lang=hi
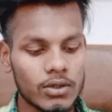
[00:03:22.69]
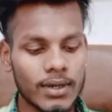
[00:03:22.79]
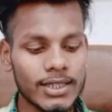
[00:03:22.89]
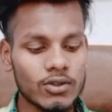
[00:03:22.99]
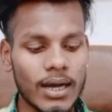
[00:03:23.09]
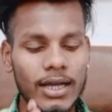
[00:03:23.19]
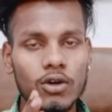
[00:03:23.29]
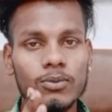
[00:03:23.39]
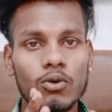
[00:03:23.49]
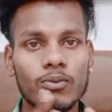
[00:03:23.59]
तो गैस तो आई
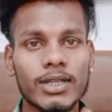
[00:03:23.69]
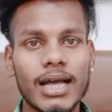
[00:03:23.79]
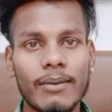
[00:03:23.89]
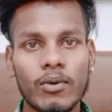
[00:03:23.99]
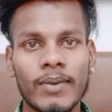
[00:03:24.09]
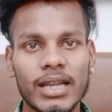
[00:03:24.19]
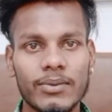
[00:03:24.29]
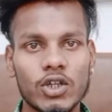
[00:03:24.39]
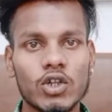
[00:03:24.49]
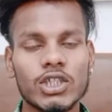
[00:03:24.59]
होप तो उम्मीद है आपको हमारी
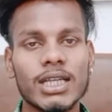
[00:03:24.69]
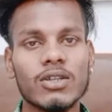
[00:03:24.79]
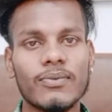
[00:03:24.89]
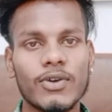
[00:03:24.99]
वीडियो अच्छी लगे तो